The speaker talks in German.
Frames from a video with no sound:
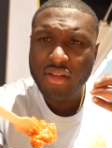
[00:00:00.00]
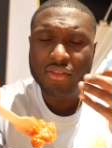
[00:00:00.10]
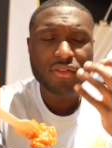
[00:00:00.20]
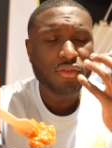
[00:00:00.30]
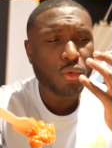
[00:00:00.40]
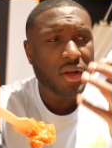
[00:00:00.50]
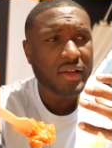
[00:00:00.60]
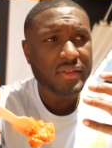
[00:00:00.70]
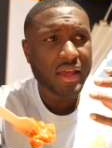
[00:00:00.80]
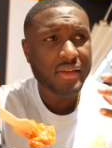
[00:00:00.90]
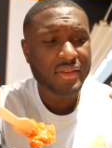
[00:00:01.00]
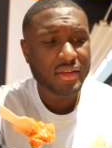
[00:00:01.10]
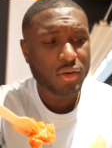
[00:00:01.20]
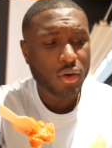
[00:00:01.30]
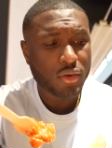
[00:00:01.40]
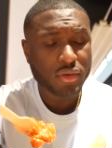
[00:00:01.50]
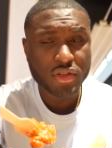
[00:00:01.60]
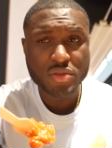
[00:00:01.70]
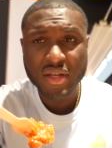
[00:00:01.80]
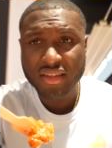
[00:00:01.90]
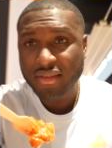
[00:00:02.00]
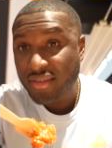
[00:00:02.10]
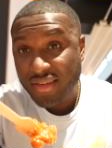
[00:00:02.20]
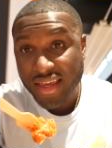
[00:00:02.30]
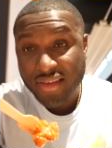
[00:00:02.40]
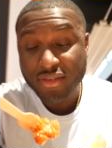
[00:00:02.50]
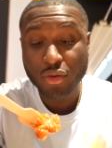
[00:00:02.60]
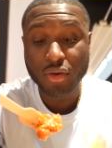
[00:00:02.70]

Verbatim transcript: Es hat so krass nach Essig gerochen und geschmeckt, dass ich es nicht essen